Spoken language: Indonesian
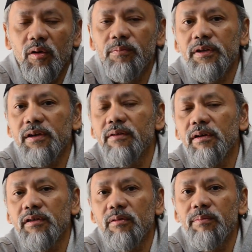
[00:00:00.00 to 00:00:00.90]
komputernya
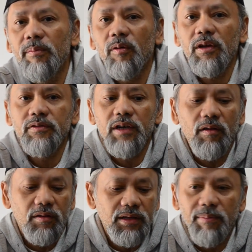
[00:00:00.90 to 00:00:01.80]
waktu itu memori juga
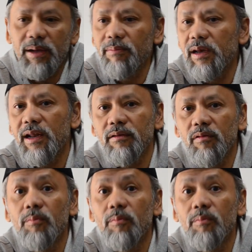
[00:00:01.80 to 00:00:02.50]
kalau kita main-mainan